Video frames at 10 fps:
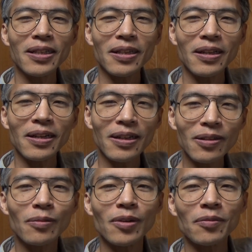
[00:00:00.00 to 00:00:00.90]
たんじゃないか
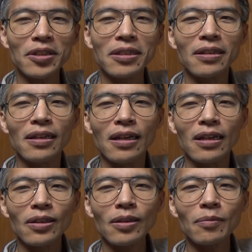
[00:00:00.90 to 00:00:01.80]
と思います。
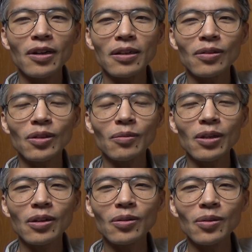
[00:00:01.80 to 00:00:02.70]
それでまああの
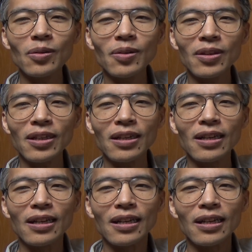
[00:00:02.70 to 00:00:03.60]
隅っこの方
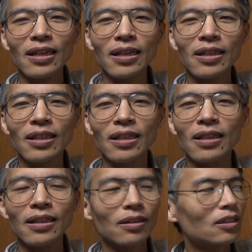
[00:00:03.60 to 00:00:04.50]
に
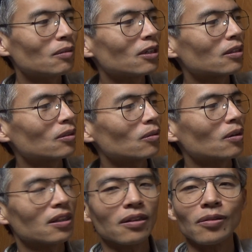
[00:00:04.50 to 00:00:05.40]
チベット
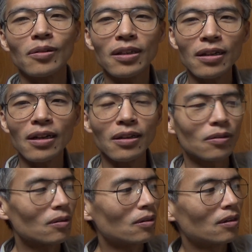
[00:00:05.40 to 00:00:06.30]
とかですよねあ
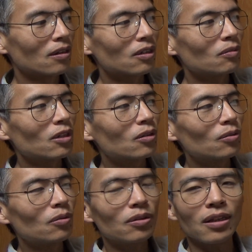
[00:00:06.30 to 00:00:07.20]
の隅っ
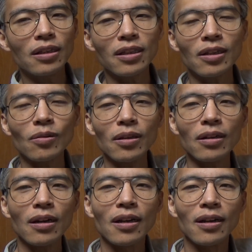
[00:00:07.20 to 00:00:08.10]
この方に行った時
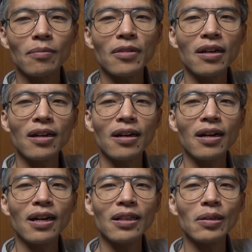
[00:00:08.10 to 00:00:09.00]
には
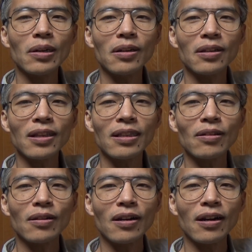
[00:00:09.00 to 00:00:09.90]
まああのなん
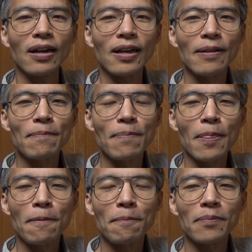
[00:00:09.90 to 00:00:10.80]
ていうか
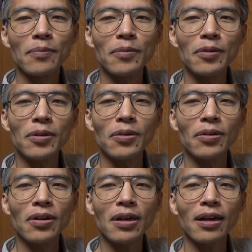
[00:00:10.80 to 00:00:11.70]

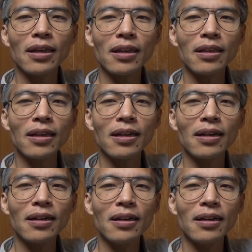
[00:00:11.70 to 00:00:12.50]
もう過激化